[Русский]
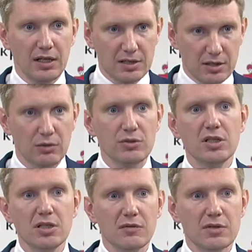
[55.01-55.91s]

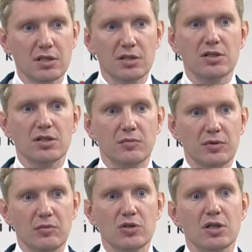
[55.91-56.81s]
заключение этого соглашения,
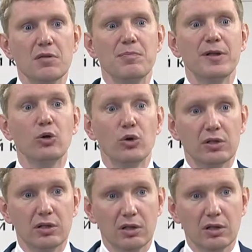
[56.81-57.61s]
потому что это пилот,